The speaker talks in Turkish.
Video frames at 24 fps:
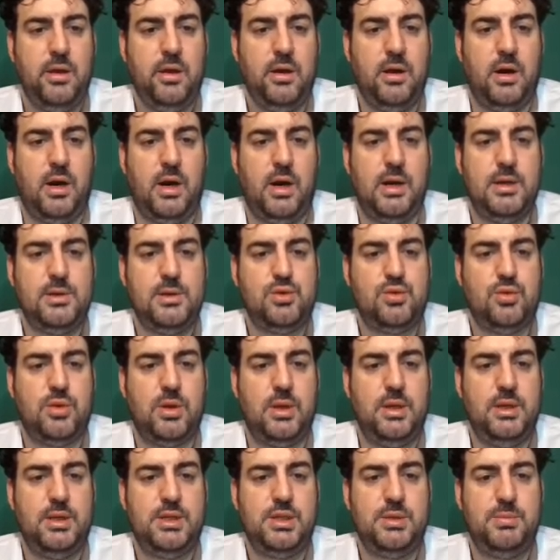Aysun
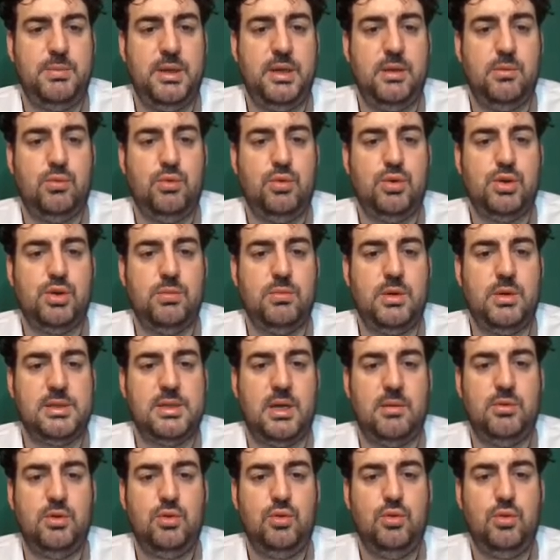Aliş benim kuşum
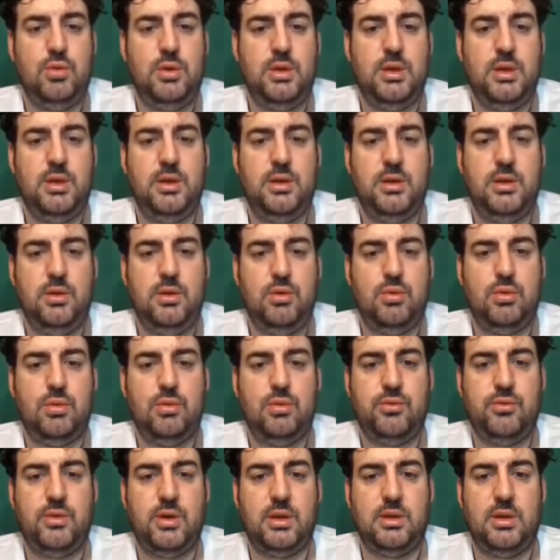kazamın yünlerini yiyor
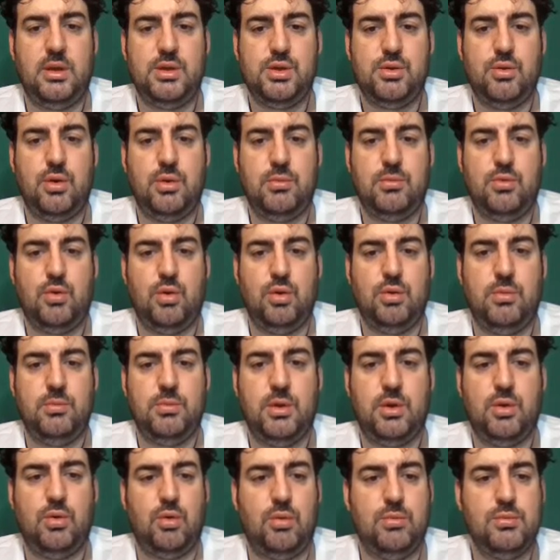uzaklaştırıyorum
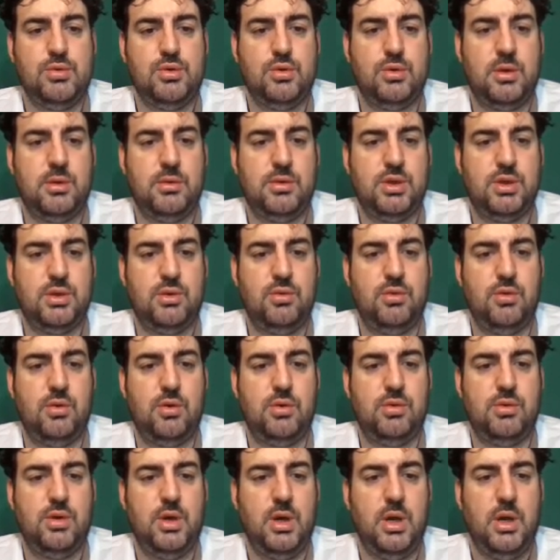kolumdan omzuna
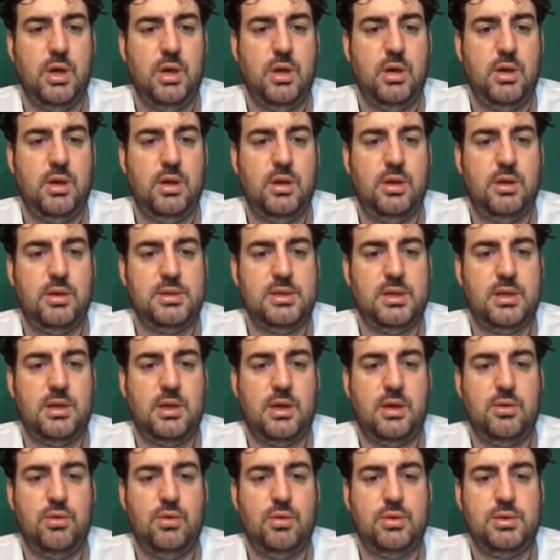çıkıyor. E,
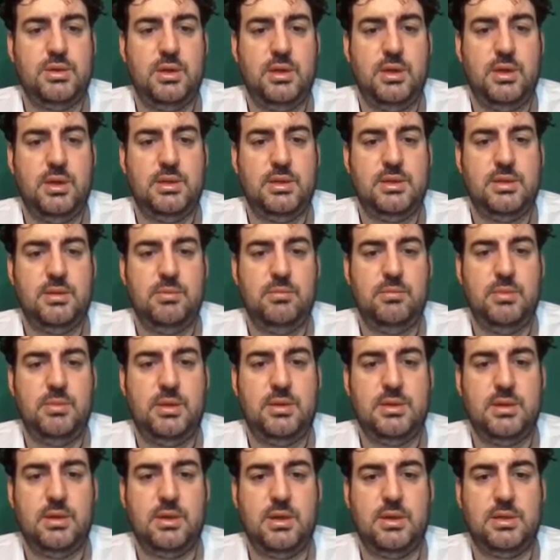zararı yoksa yesin
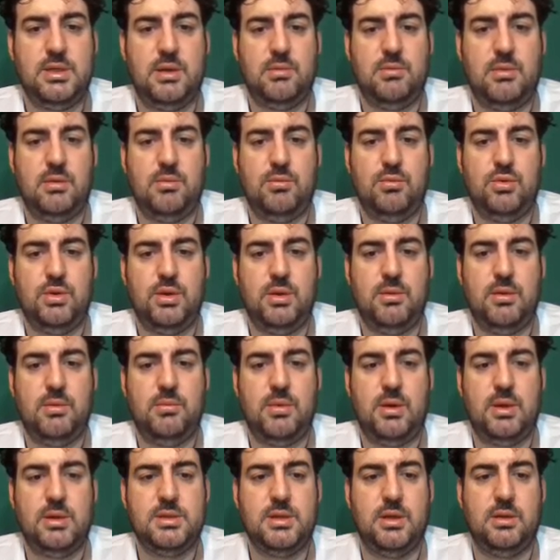bitirsin kazan ama muhtemelen
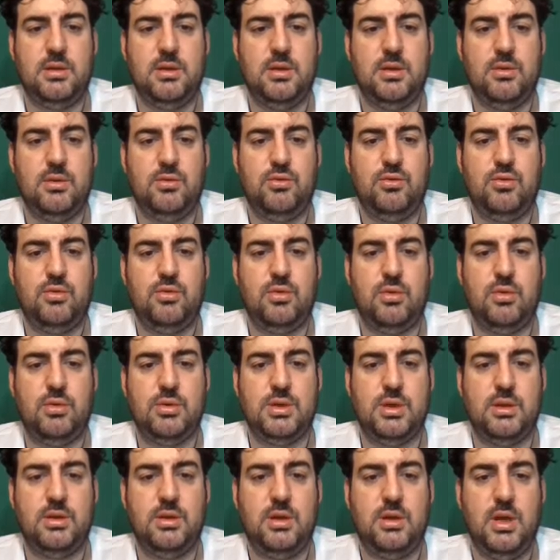bağırsaklarına sorun
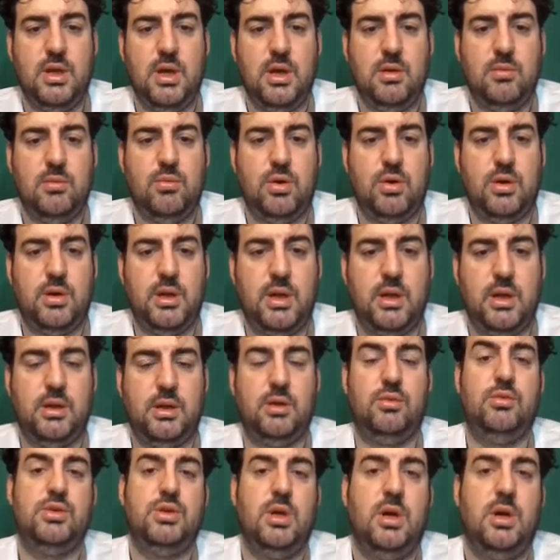olacaktır. Bu arada erkek
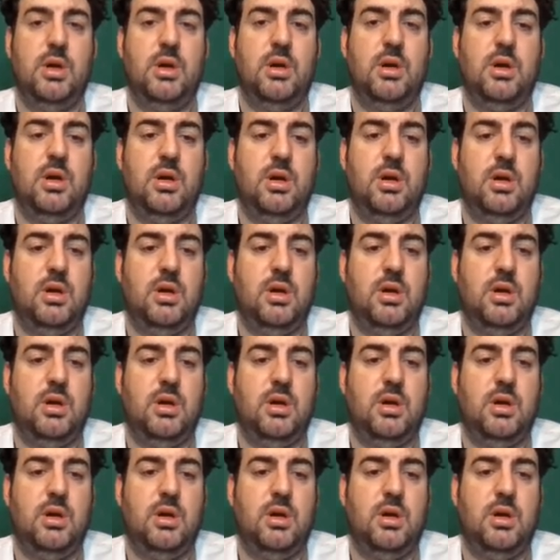kuş e,